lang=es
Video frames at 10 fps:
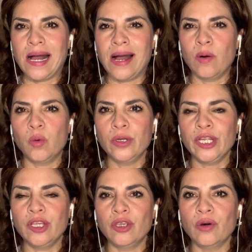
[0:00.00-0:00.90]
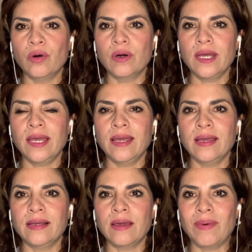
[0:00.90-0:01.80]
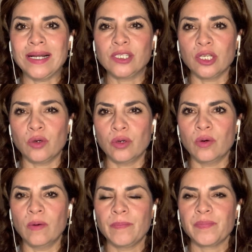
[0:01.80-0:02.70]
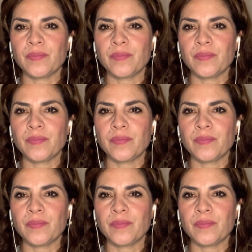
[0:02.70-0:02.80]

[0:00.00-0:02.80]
a un niño eh, que va al psicólogo,